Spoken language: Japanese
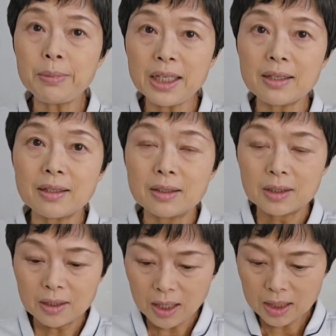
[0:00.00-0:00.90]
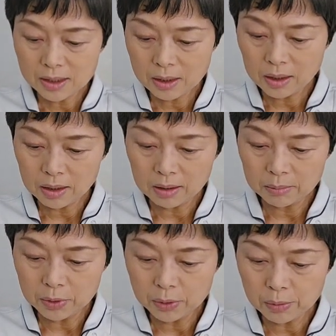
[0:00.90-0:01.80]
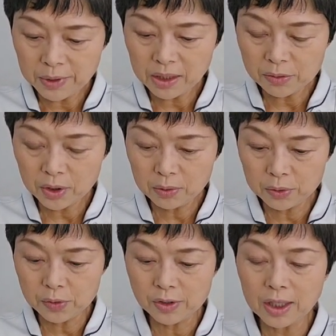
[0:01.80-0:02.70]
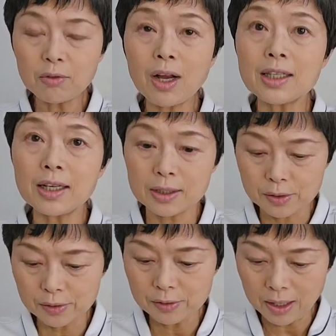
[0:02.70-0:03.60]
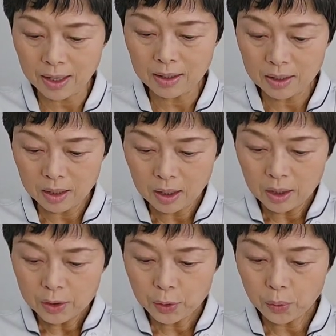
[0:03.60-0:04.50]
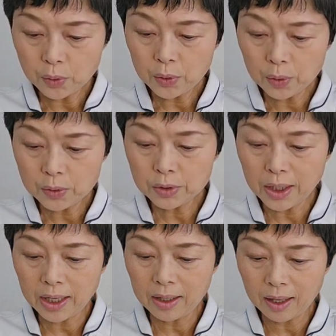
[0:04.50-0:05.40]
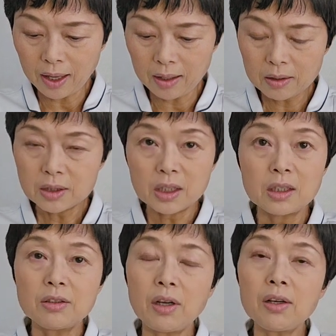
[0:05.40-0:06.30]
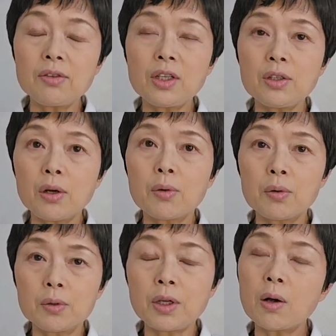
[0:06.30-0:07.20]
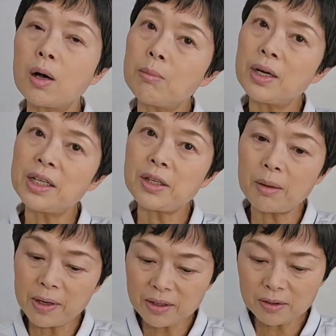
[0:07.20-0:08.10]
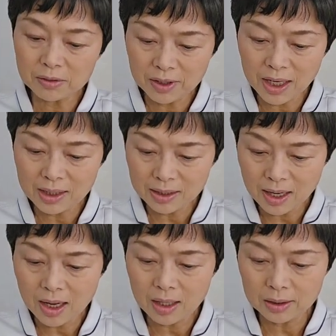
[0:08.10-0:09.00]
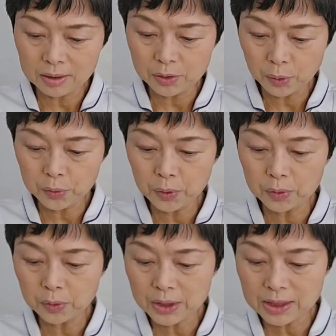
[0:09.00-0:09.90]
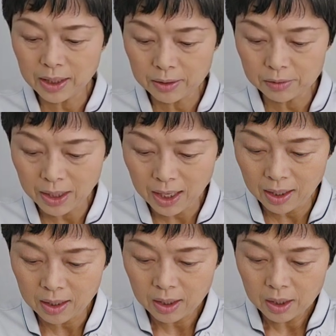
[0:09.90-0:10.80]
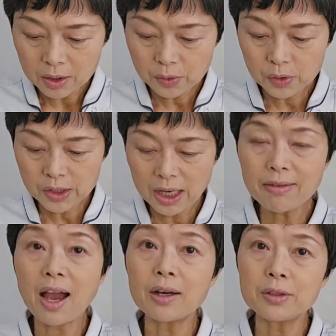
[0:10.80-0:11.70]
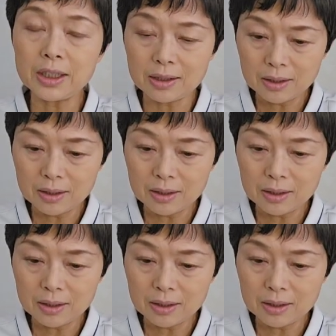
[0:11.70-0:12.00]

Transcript: み、足がむくみやすい、靴下の肩がつくな、食欲低下、なんでだろう、なんかあんまり食べたくないな、食欲落ちてるな、そしてだるい、